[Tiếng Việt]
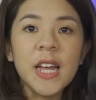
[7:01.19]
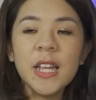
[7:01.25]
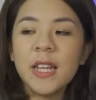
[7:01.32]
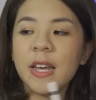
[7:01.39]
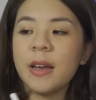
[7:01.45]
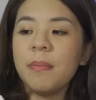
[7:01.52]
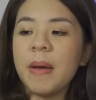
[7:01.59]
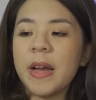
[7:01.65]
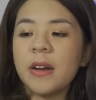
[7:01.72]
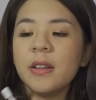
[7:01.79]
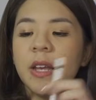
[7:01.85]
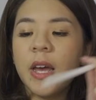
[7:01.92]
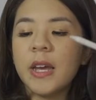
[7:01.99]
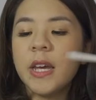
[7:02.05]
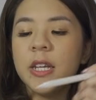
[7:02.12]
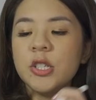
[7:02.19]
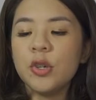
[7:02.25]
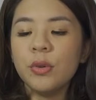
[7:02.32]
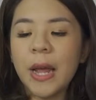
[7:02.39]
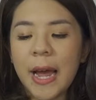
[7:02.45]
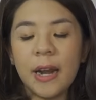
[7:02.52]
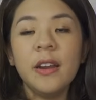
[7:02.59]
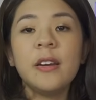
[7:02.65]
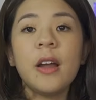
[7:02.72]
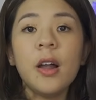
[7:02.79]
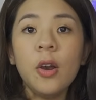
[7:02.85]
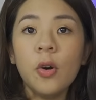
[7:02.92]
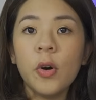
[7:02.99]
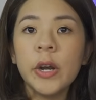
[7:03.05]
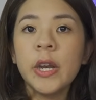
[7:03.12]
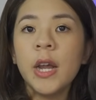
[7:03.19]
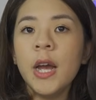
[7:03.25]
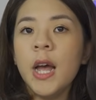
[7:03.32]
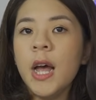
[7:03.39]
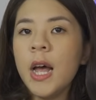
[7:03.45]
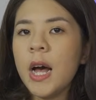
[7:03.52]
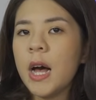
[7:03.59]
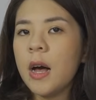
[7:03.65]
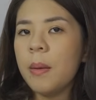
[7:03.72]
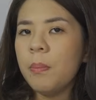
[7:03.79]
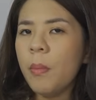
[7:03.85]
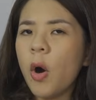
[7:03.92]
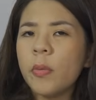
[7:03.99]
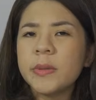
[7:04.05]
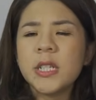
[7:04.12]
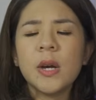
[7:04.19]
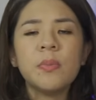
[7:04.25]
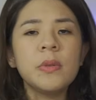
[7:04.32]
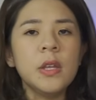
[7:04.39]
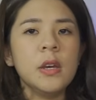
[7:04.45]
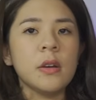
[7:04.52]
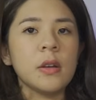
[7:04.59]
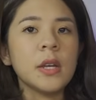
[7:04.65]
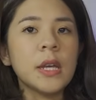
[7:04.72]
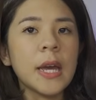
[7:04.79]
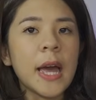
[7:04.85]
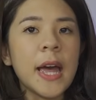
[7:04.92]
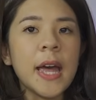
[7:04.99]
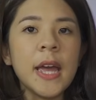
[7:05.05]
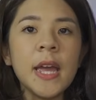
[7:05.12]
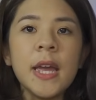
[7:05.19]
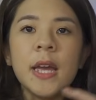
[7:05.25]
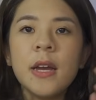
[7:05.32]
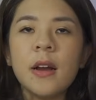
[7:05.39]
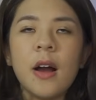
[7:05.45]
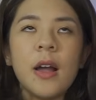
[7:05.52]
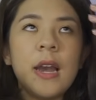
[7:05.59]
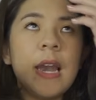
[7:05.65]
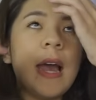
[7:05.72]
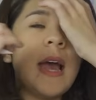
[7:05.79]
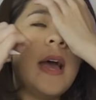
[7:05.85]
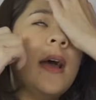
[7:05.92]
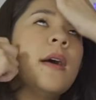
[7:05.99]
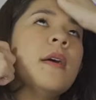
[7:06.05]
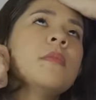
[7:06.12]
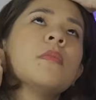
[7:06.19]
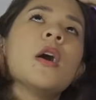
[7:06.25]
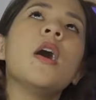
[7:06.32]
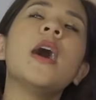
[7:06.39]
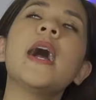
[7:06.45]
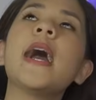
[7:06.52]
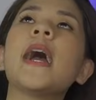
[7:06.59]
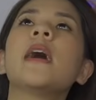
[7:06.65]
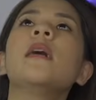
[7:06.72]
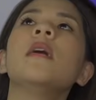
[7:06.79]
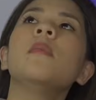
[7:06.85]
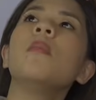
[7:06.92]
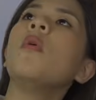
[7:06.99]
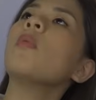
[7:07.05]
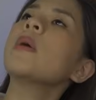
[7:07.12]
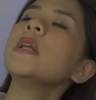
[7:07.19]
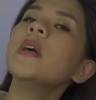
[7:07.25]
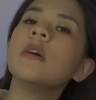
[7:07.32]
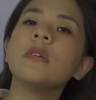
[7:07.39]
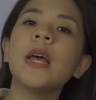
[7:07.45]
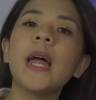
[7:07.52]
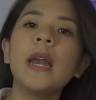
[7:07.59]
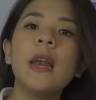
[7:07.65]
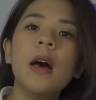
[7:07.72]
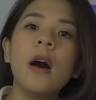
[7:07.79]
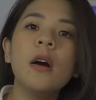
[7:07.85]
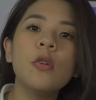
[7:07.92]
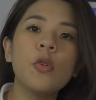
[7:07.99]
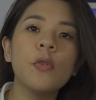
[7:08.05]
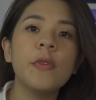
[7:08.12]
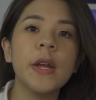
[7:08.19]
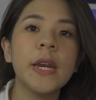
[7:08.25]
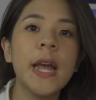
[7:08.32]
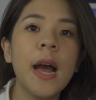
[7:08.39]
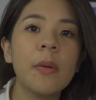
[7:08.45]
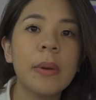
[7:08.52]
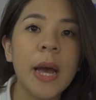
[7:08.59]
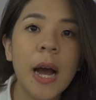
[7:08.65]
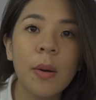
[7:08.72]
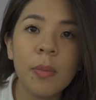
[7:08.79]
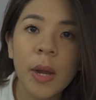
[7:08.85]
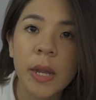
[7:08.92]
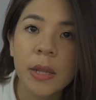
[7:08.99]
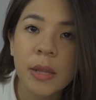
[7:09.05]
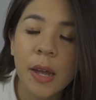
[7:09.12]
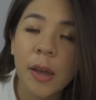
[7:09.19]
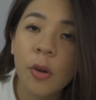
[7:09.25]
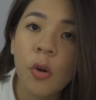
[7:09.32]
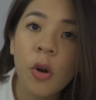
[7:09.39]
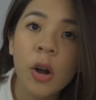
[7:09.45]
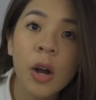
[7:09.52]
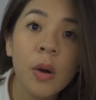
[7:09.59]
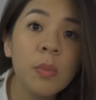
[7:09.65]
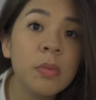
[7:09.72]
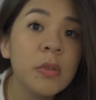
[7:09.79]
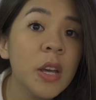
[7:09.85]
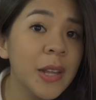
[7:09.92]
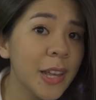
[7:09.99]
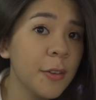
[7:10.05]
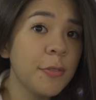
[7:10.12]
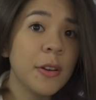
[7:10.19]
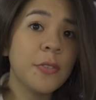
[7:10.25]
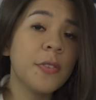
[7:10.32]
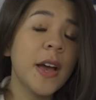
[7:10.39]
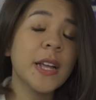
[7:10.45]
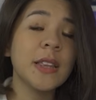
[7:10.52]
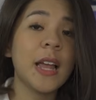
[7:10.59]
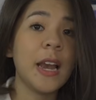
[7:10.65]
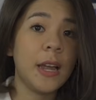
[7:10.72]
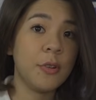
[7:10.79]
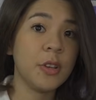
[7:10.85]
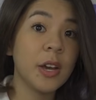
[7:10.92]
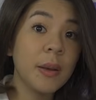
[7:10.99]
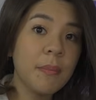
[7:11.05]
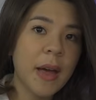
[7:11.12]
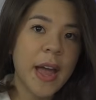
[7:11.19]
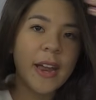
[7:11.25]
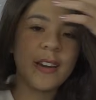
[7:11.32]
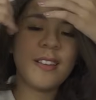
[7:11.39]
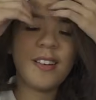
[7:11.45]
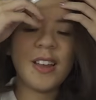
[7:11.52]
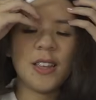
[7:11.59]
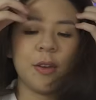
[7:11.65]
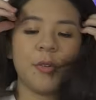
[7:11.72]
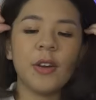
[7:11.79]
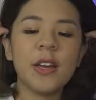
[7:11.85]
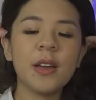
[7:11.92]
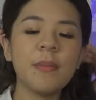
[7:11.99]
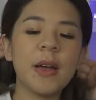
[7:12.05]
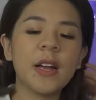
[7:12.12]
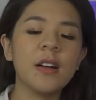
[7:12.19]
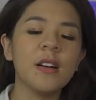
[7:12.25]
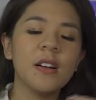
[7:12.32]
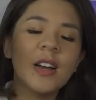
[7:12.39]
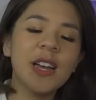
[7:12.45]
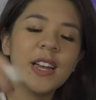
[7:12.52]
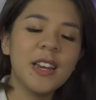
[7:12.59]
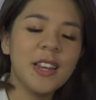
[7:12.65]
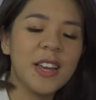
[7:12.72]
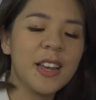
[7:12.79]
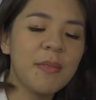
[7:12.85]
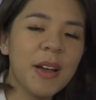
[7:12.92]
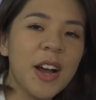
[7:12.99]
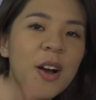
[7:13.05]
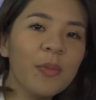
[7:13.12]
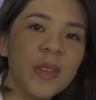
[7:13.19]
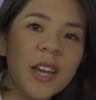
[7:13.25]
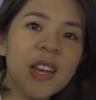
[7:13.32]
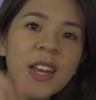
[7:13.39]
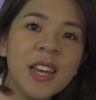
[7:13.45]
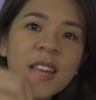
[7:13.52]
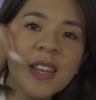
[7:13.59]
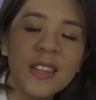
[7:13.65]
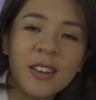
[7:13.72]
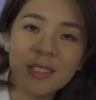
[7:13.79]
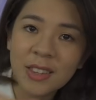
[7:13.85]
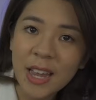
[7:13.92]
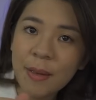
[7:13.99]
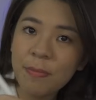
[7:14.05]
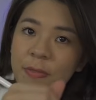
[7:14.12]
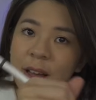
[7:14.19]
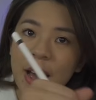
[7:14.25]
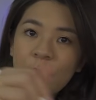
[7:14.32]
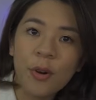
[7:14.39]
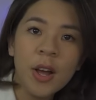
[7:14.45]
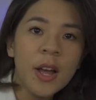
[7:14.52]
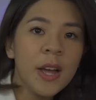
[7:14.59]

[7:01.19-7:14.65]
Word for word: á, thì các bạn có thể ghi chú thẳng lên đó luôn à, một trong những cái gọi là khó khăn một cái thử thách lớn của việc đi học đại học là thầy cô không nhất thiết phải phát tài liệu cho các bạn nên là nhiều khi các bạn cần ghi cái gì các bạn không thể ghi trực tiếp vào